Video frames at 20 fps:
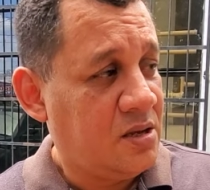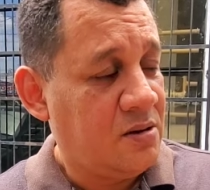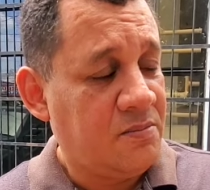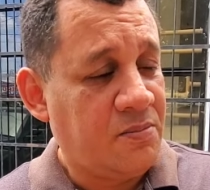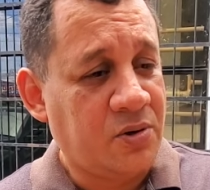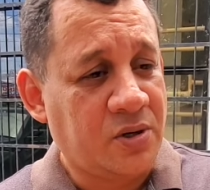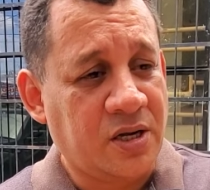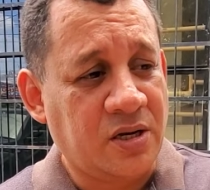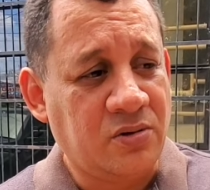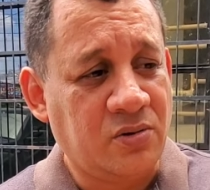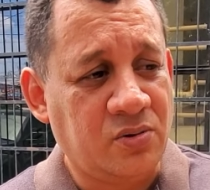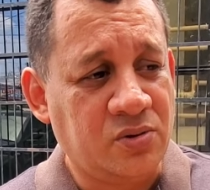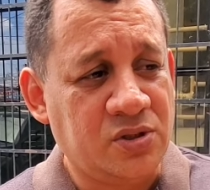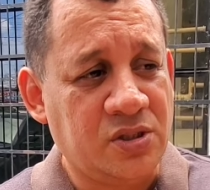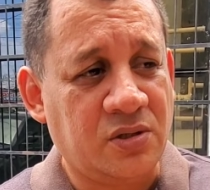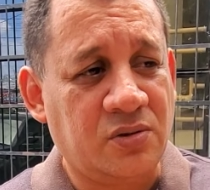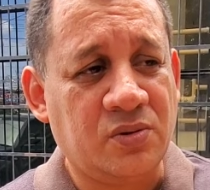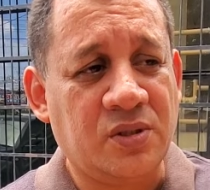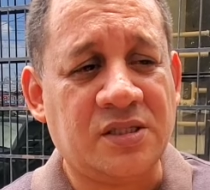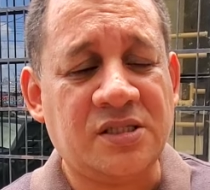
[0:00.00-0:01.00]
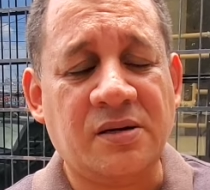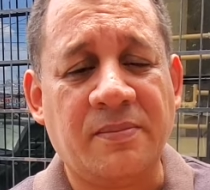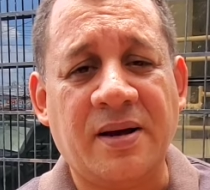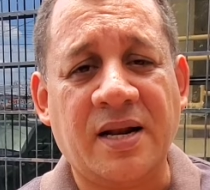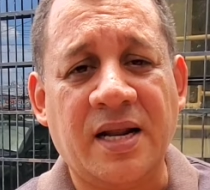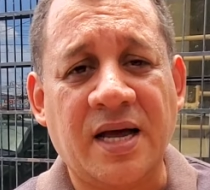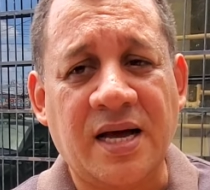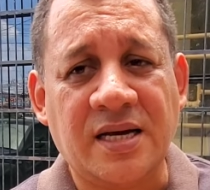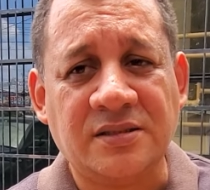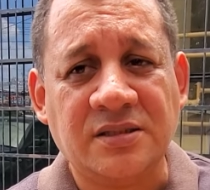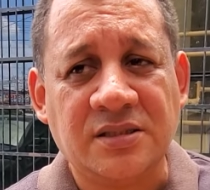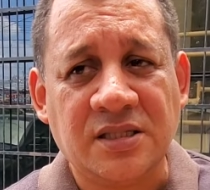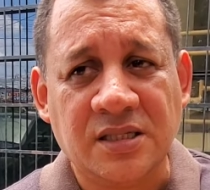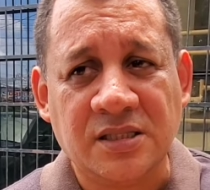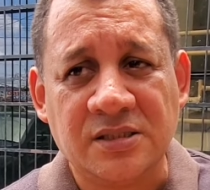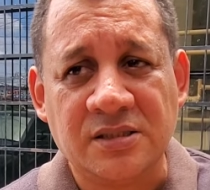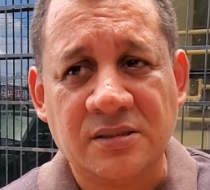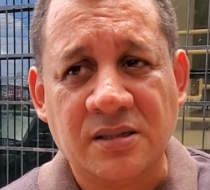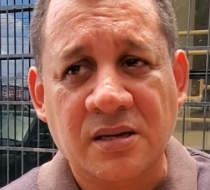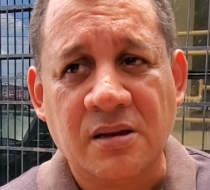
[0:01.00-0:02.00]
¿Por qué no lo hicieron una semana
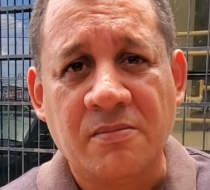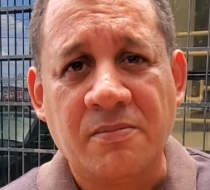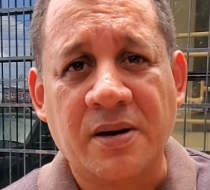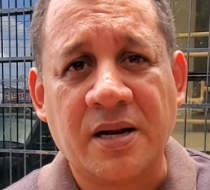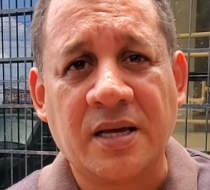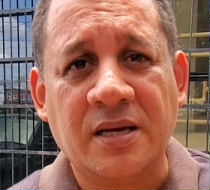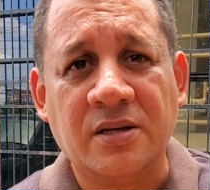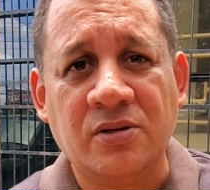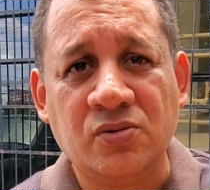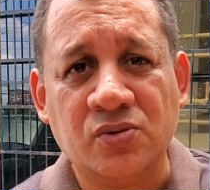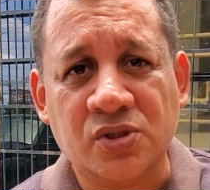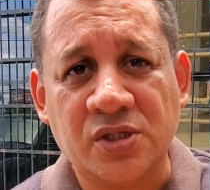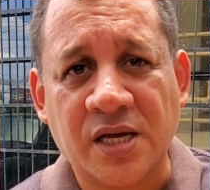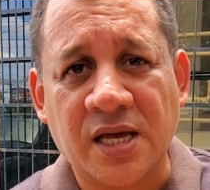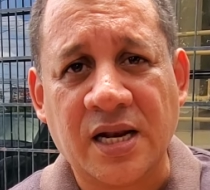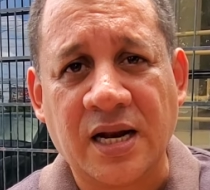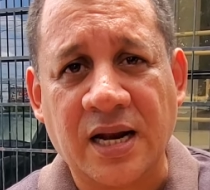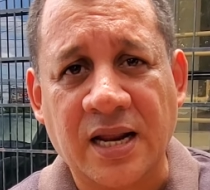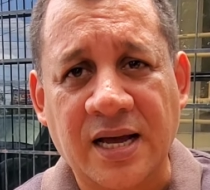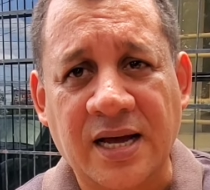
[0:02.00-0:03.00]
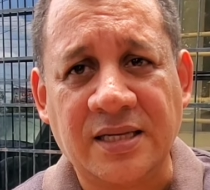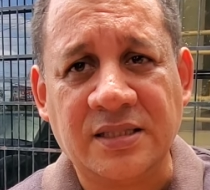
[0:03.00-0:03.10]
antes? Para denunciar a la